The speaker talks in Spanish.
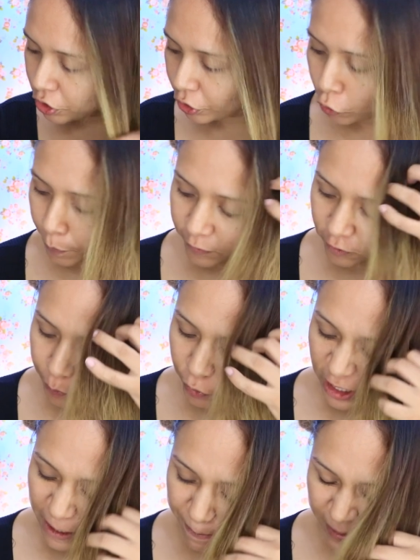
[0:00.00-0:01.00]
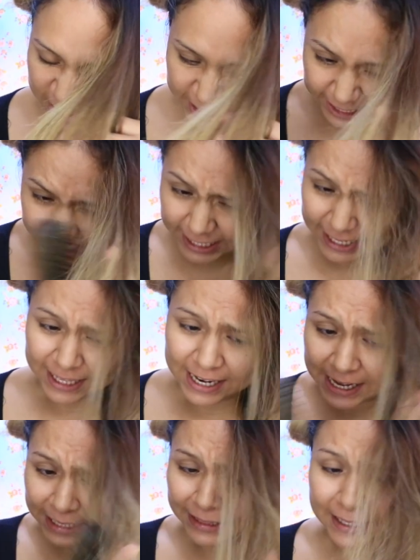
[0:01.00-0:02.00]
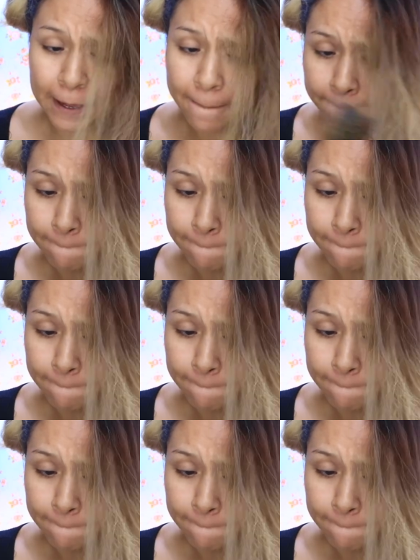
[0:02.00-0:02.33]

yo comienzo por la parte de adelante,